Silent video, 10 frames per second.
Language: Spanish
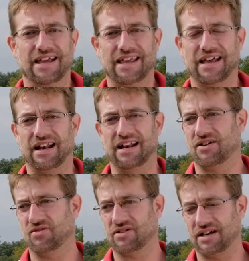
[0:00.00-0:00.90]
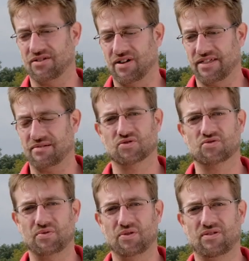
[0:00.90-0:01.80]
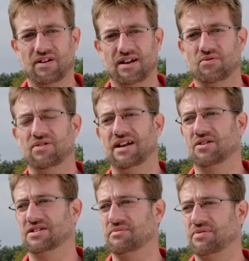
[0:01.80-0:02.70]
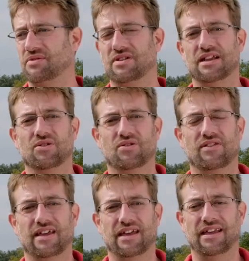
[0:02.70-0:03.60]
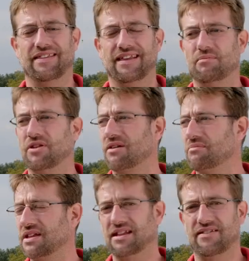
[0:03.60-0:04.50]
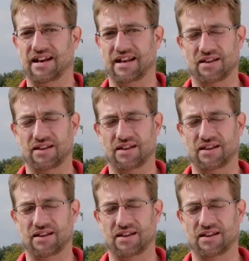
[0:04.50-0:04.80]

que al contrario, hacemos un producto natural siempre cuidando del medio ambiente y de la